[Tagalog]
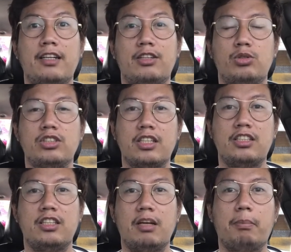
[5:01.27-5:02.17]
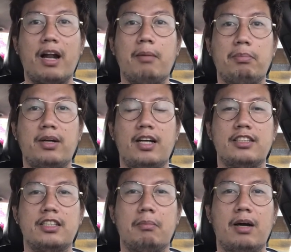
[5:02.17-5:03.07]
nandun sa city proper
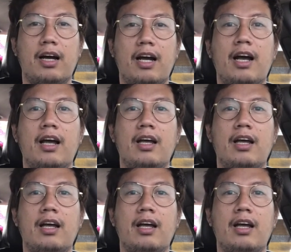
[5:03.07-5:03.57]
at sa mga